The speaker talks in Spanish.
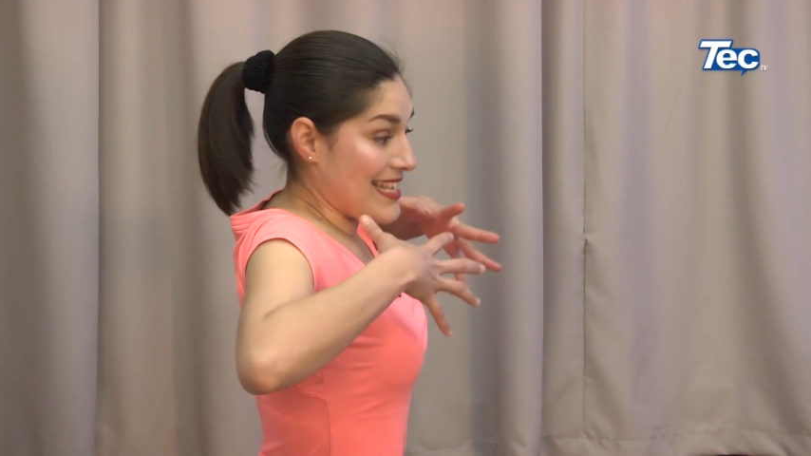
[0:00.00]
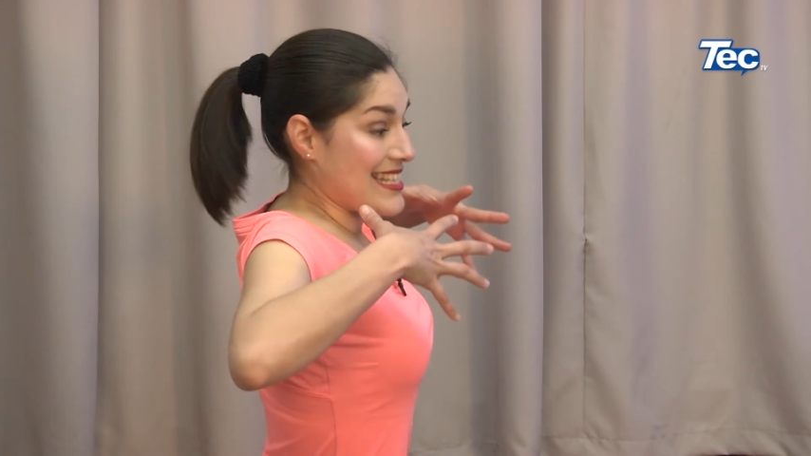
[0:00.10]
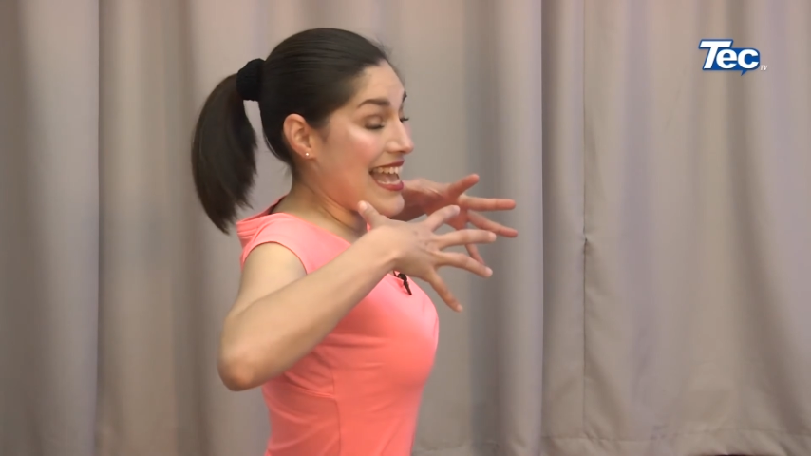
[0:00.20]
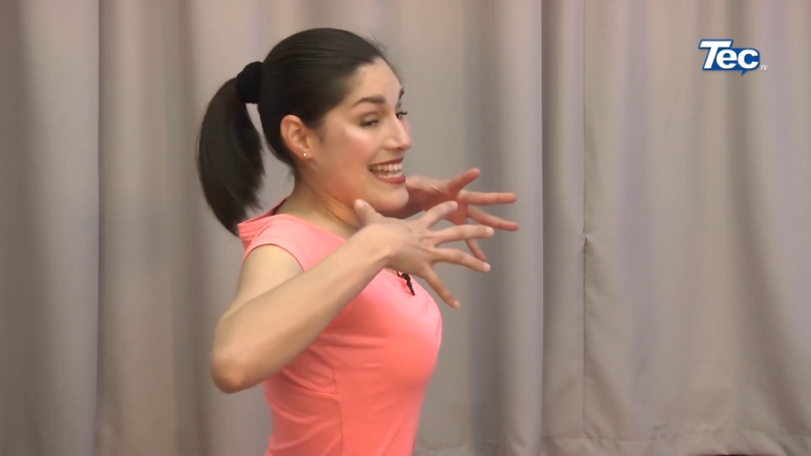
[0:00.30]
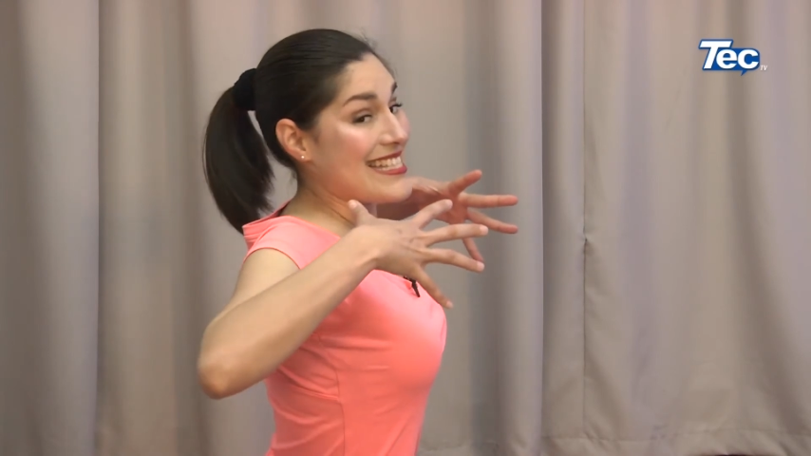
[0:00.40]

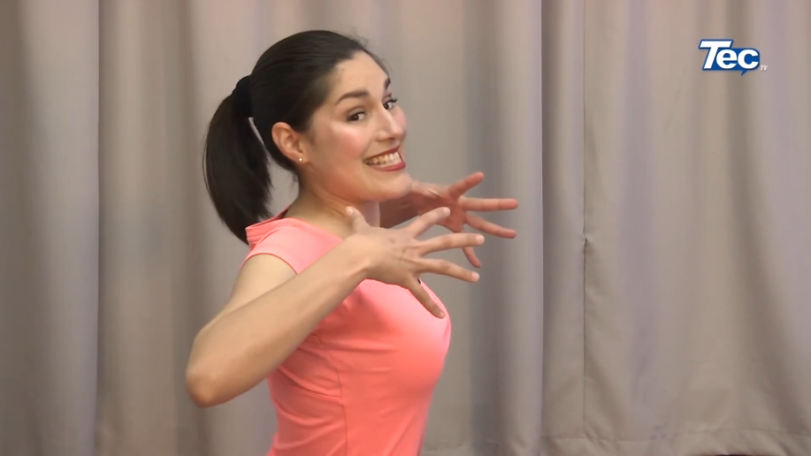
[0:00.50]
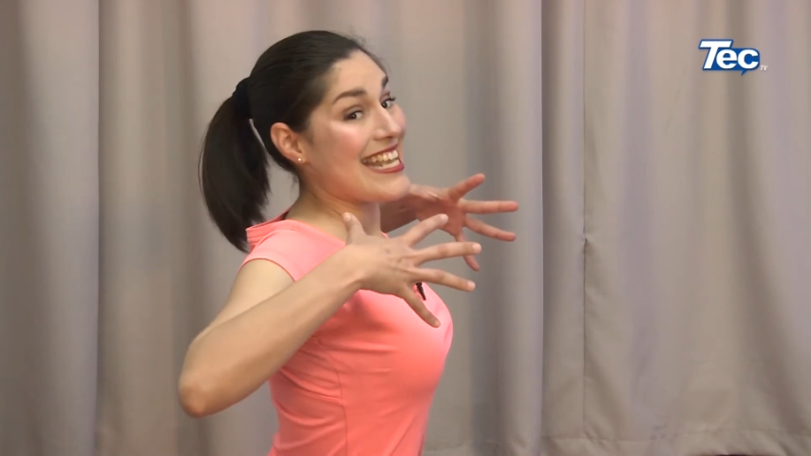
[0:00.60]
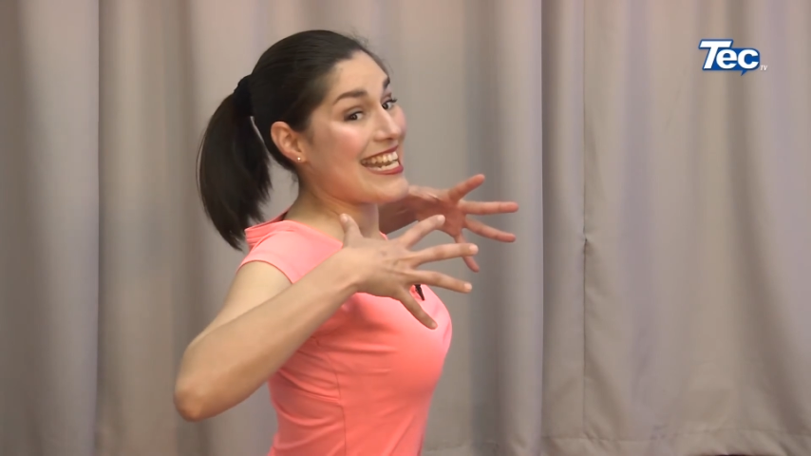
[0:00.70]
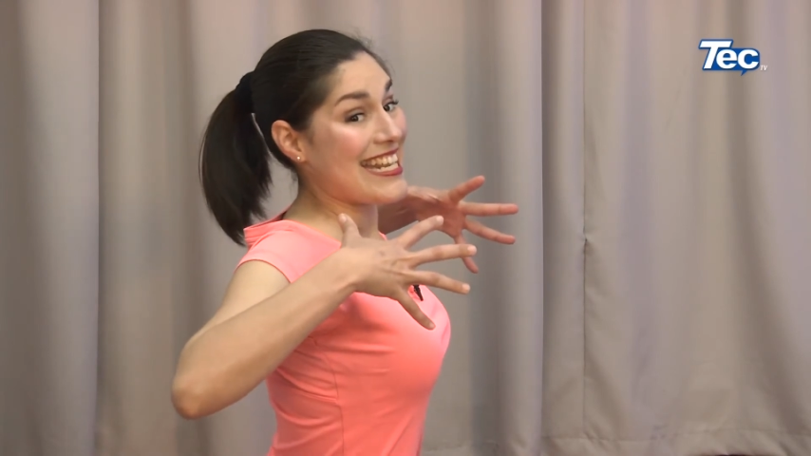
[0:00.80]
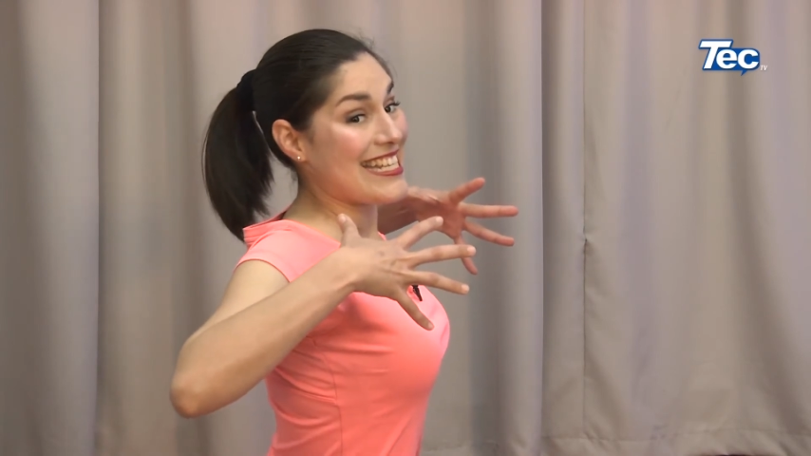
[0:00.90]
es
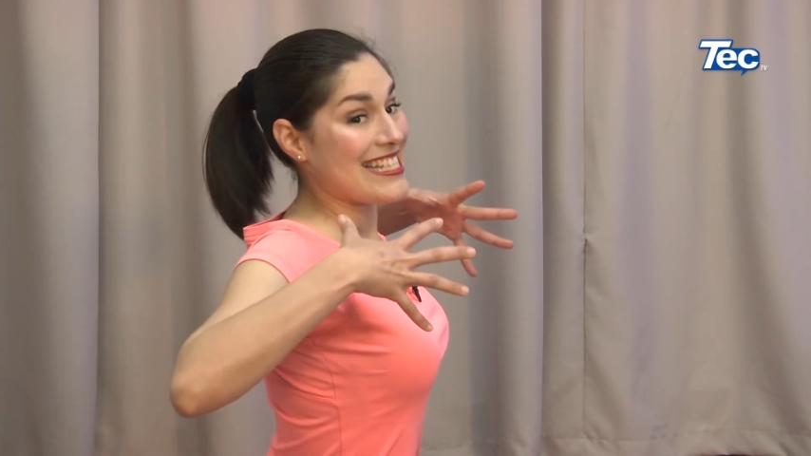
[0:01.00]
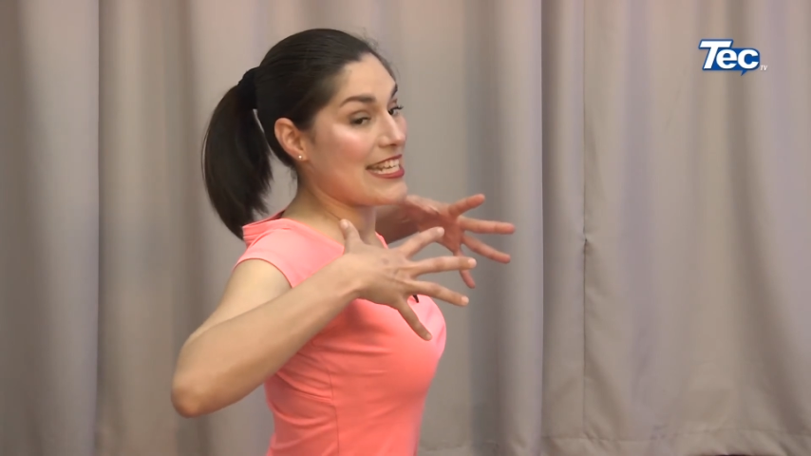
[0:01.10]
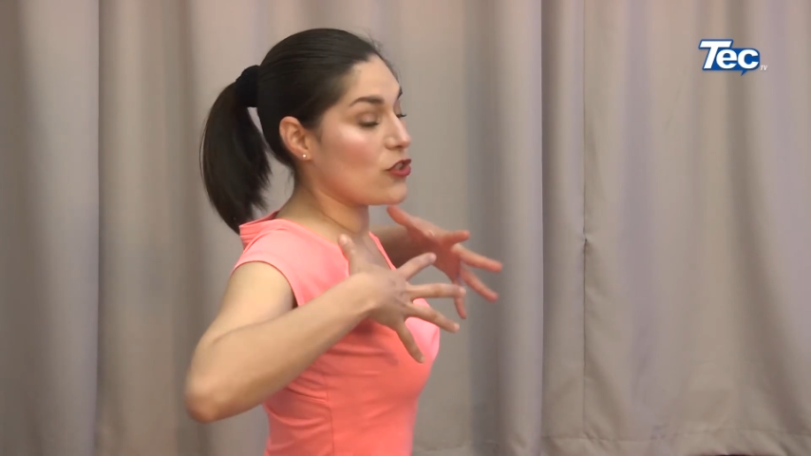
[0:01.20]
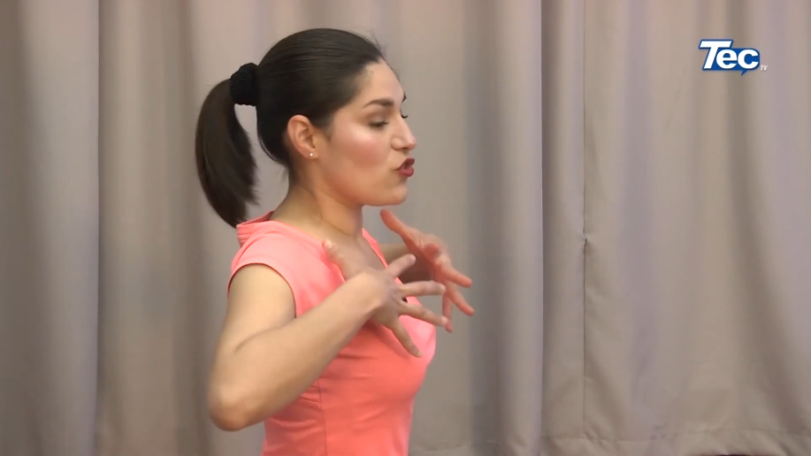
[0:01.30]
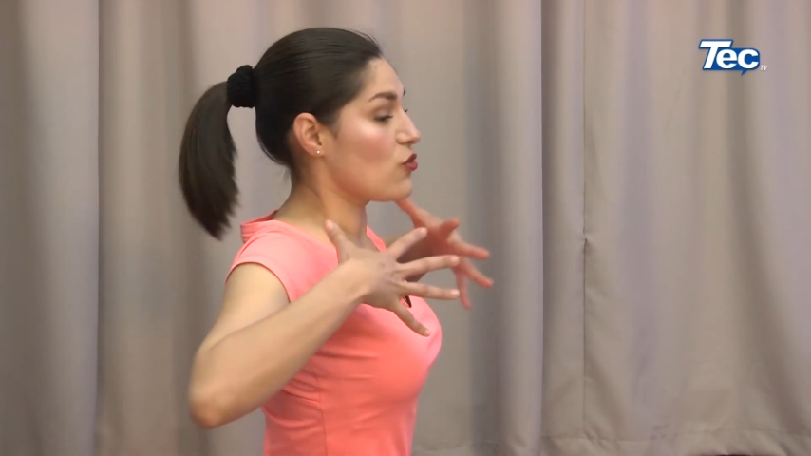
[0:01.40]
hacer crecer